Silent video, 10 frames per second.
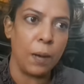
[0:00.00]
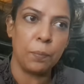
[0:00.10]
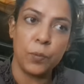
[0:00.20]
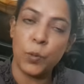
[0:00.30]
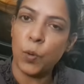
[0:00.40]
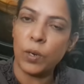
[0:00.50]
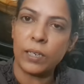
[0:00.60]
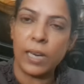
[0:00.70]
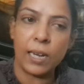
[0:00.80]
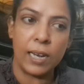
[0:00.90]
आप नोट
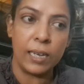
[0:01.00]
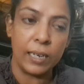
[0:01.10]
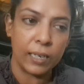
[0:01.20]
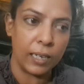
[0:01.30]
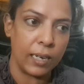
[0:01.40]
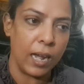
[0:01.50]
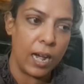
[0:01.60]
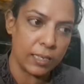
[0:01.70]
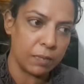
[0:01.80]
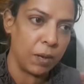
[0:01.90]
कर लें लिख लें
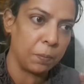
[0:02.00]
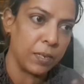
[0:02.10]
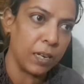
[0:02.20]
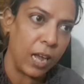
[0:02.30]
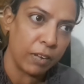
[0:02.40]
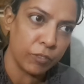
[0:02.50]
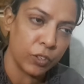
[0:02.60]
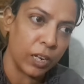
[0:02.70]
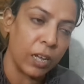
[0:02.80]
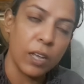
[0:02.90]
आज से मैं अपनी लाइफ
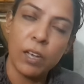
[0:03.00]
जो है